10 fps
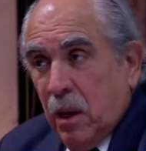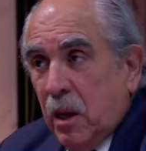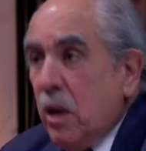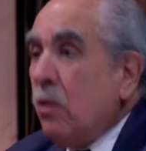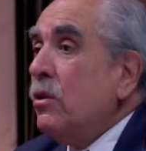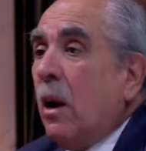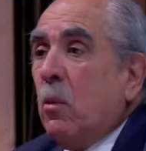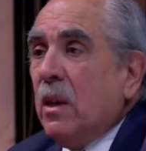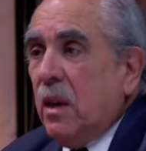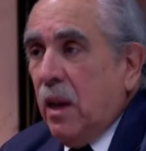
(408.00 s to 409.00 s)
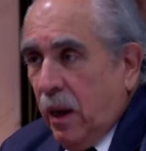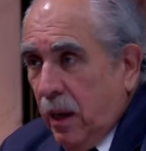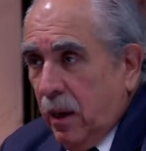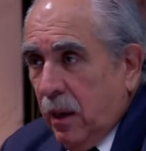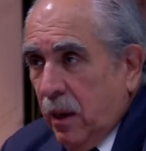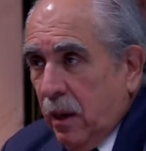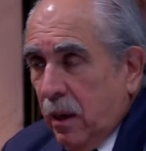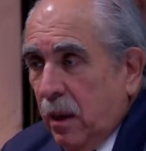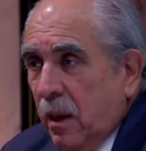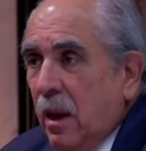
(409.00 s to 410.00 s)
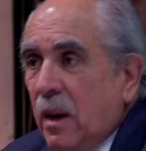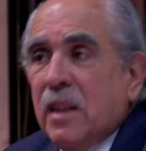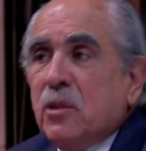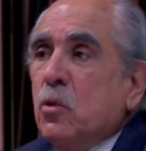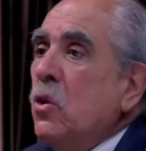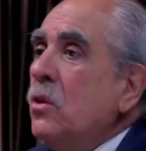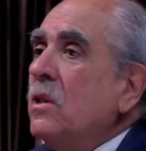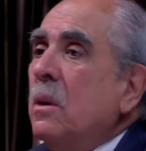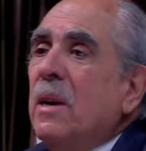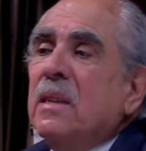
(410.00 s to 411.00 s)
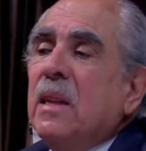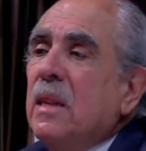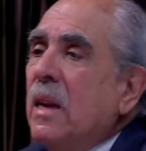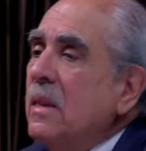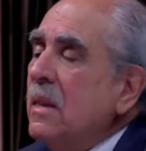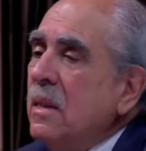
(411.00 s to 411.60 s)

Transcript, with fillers: y contra cualquiera. La discusión no se va a detener.